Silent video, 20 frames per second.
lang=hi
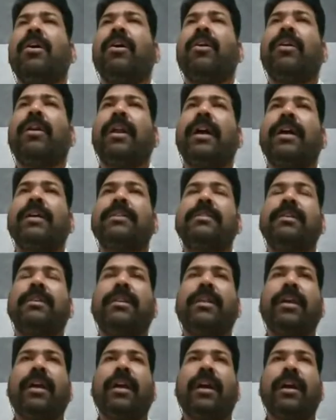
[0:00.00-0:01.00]
और
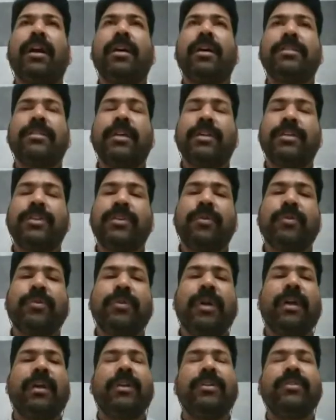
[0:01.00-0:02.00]
राजनीतिक
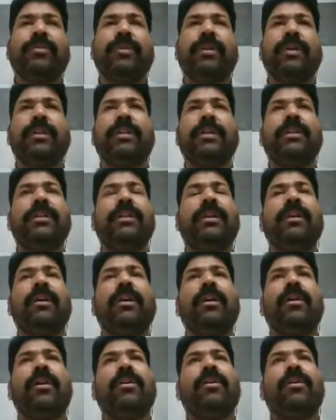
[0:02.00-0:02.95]
असहिष्णुता की जो नीति थी